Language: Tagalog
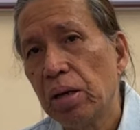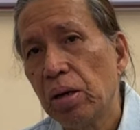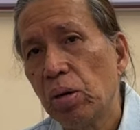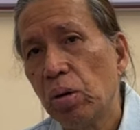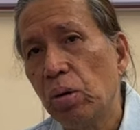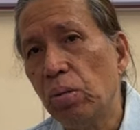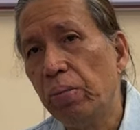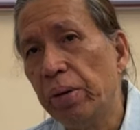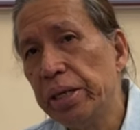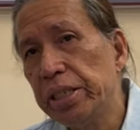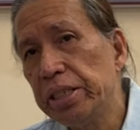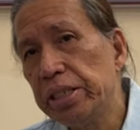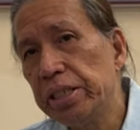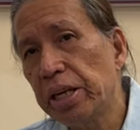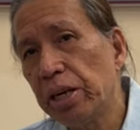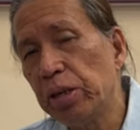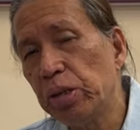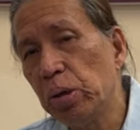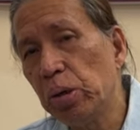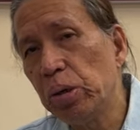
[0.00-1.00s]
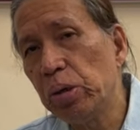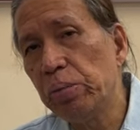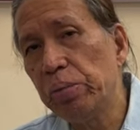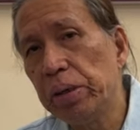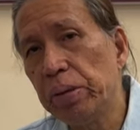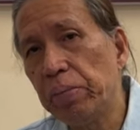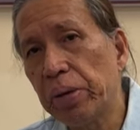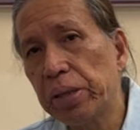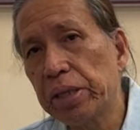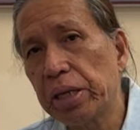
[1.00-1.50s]
umalis kayo doon,
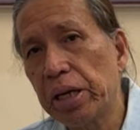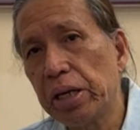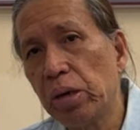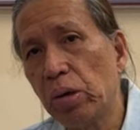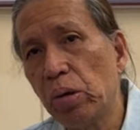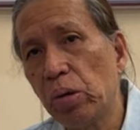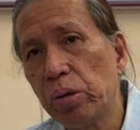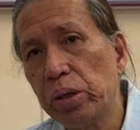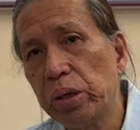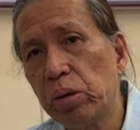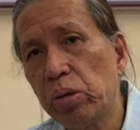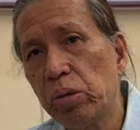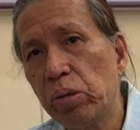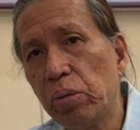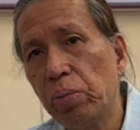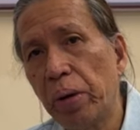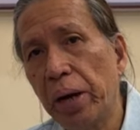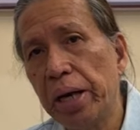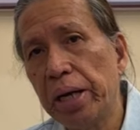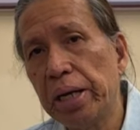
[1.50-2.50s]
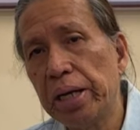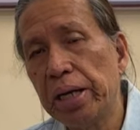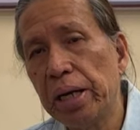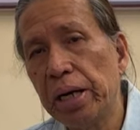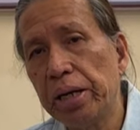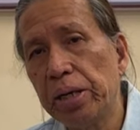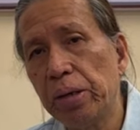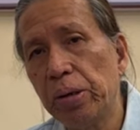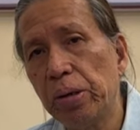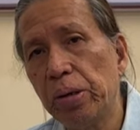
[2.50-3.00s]
lumipat kayo kung nangungupahan lang
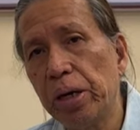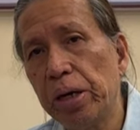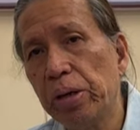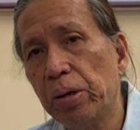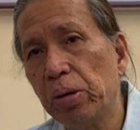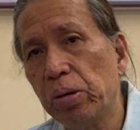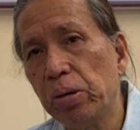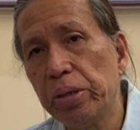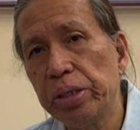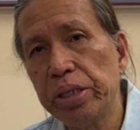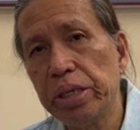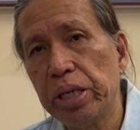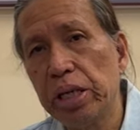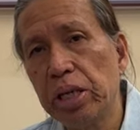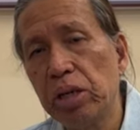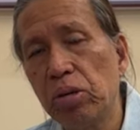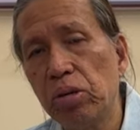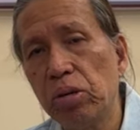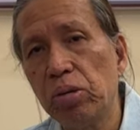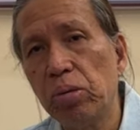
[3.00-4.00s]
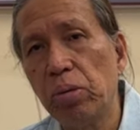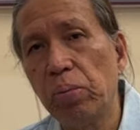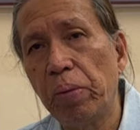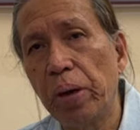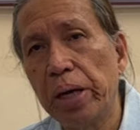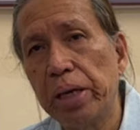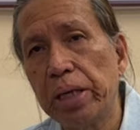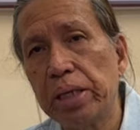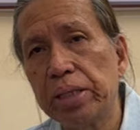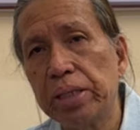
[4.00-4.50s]
kayo. Ngayon, kung hindi kayo
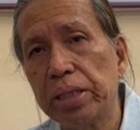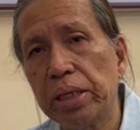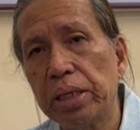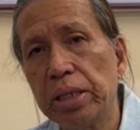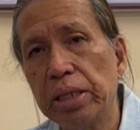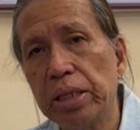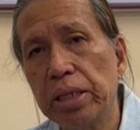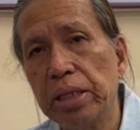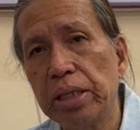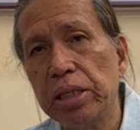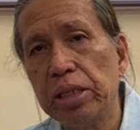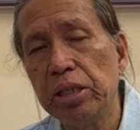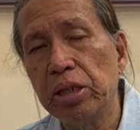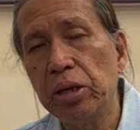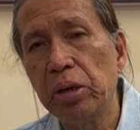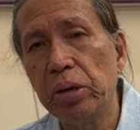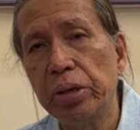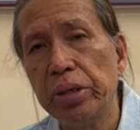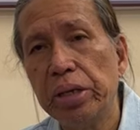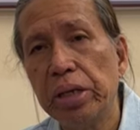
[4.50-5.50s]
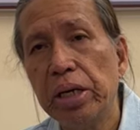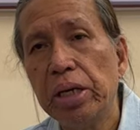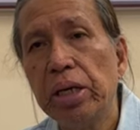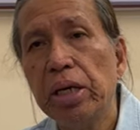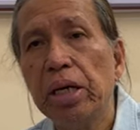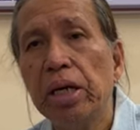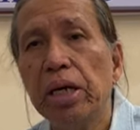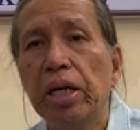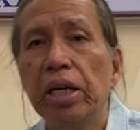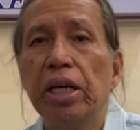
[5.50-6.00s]
nangungupahan at sarili ninyo yon,
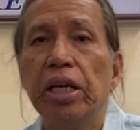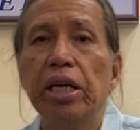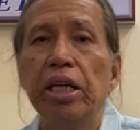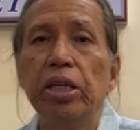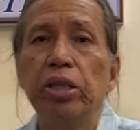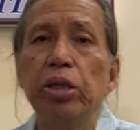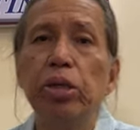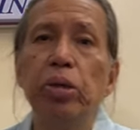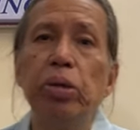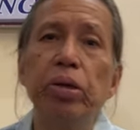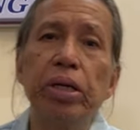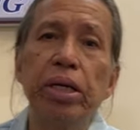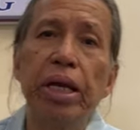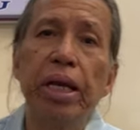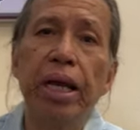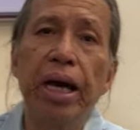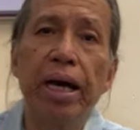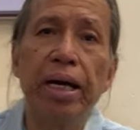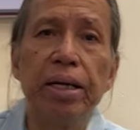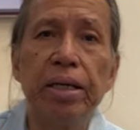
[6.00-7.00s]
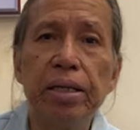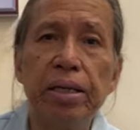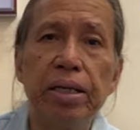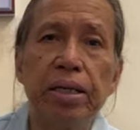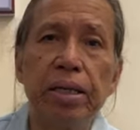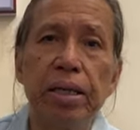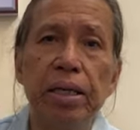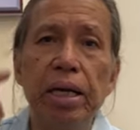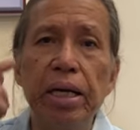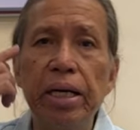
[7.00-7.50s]
i-cure na lang,
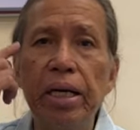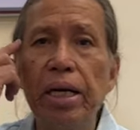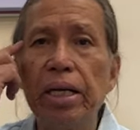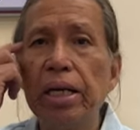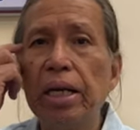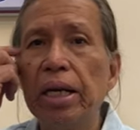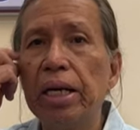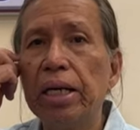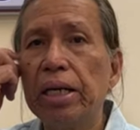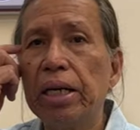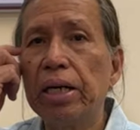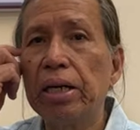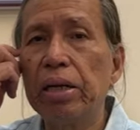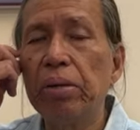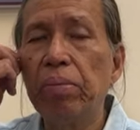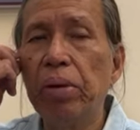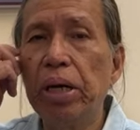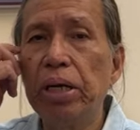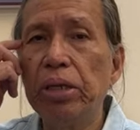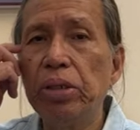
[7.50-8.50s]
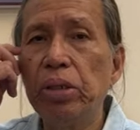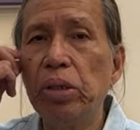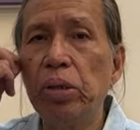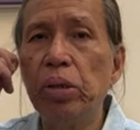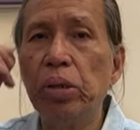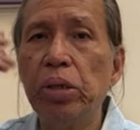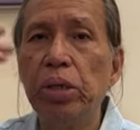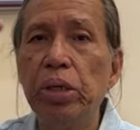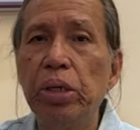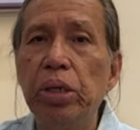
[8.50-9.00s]
lagyan na lang ng
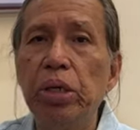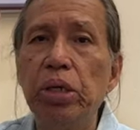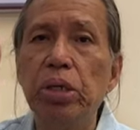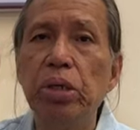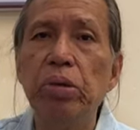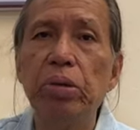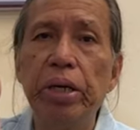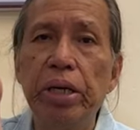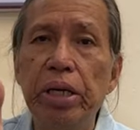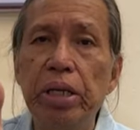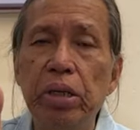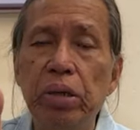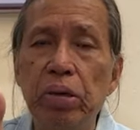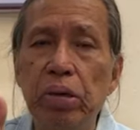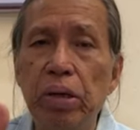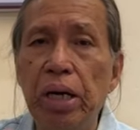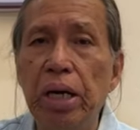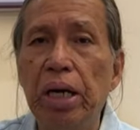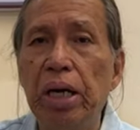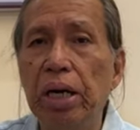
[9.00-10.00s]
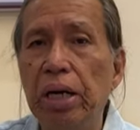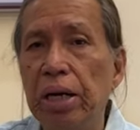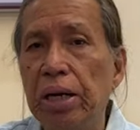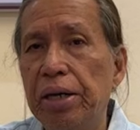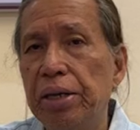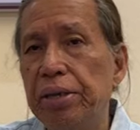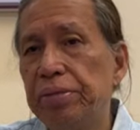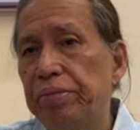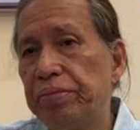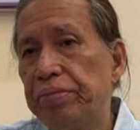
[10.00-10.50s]
remedyo yung inyong uh,
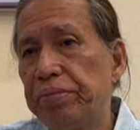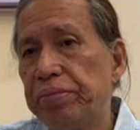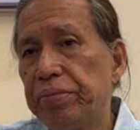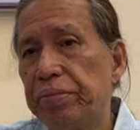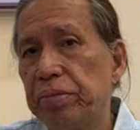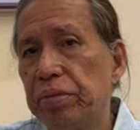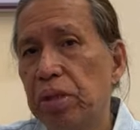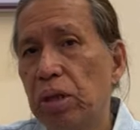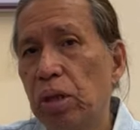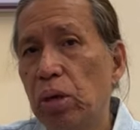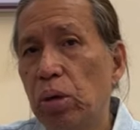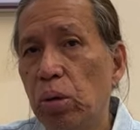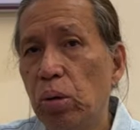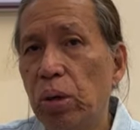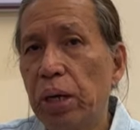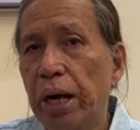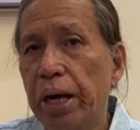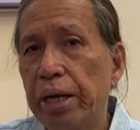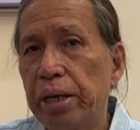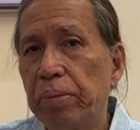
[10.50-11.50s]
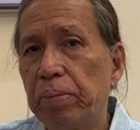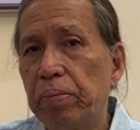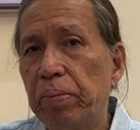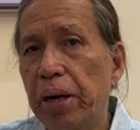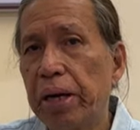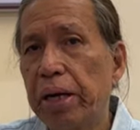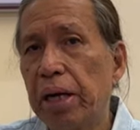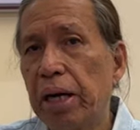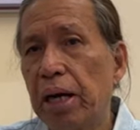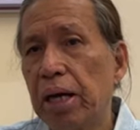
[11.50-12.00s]
lugar
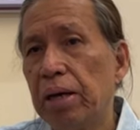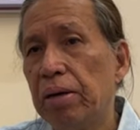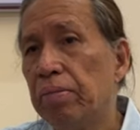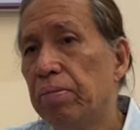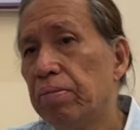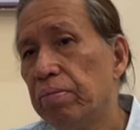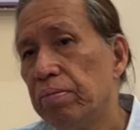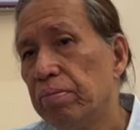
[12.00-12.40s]
para